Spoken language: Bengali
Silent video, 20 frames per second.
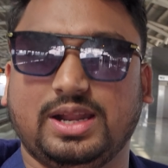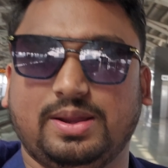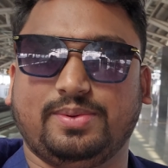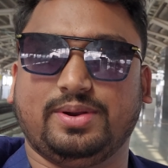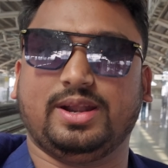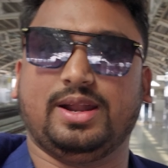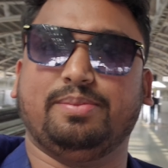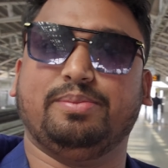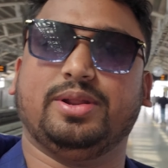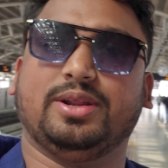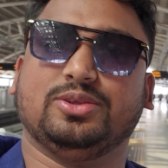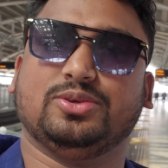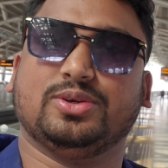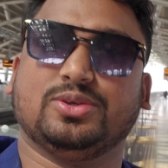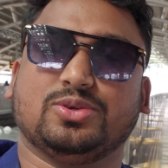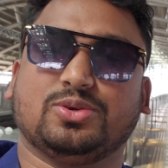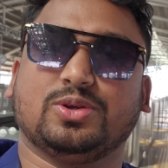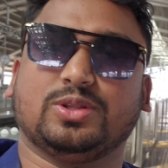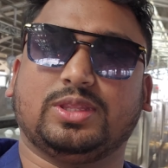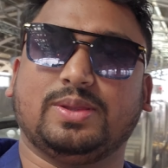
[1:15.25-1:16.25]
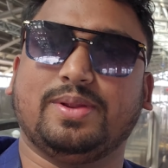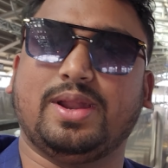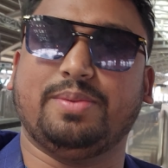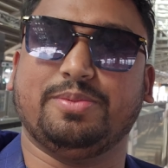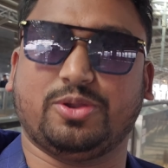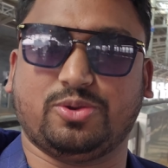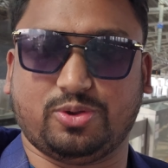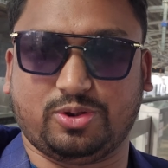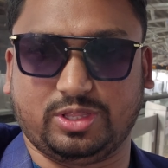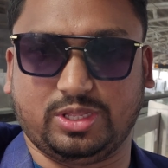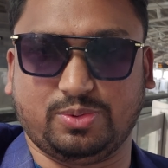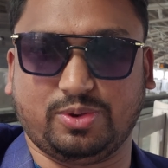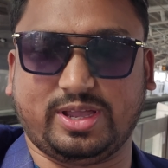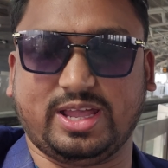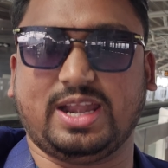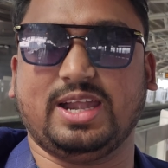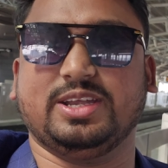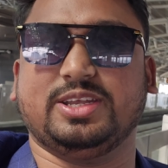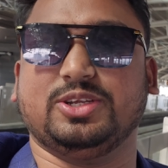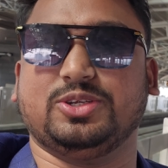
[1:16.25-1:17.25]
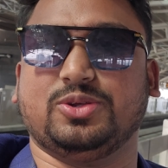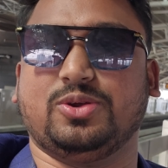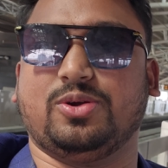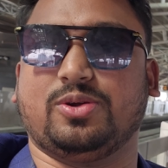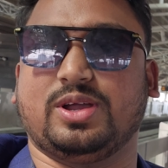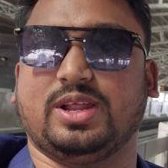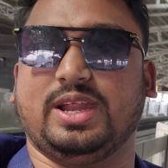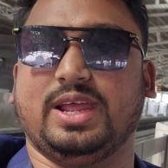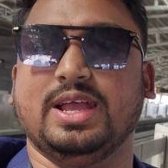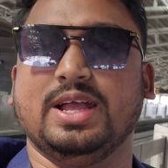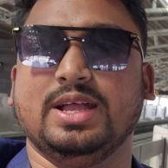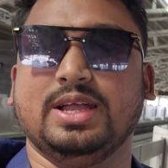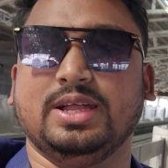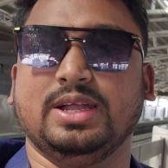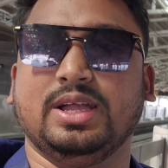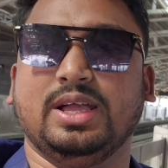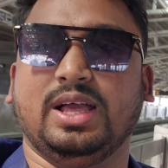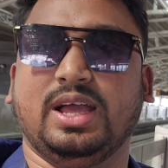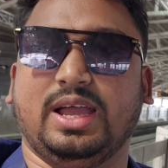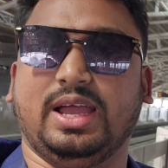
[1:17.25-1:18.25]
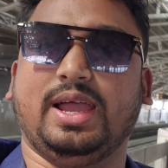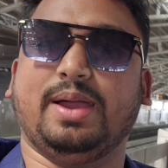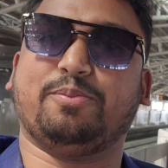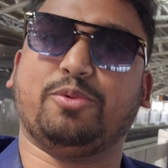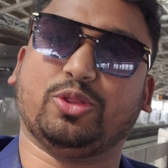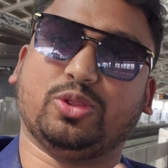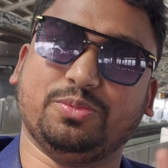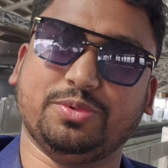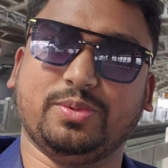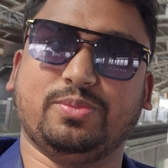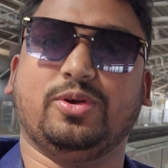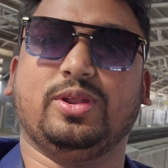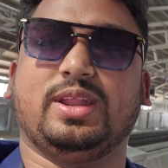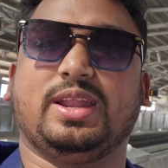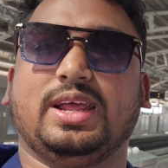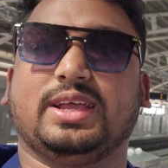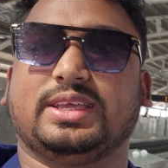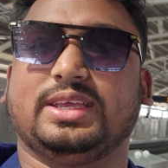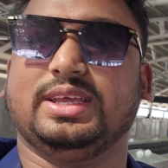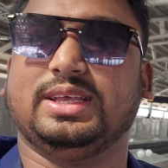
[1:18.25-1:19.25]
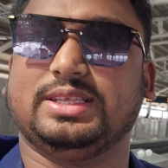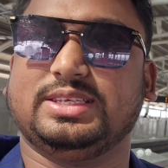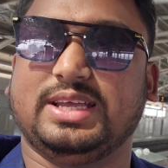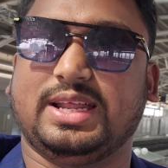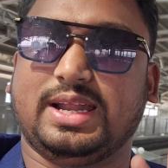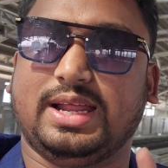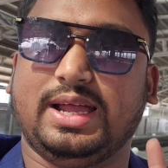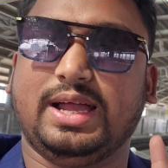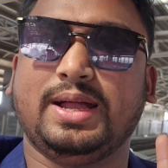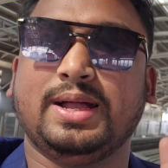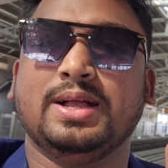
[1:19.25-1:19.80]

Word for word: আমার নাম্বারে যোগাযোগ করতে পারেন আমি করে দেবো গ্যারান্টি সহকারে হ্যাঁ প্রথমেই বলে রাখি যারা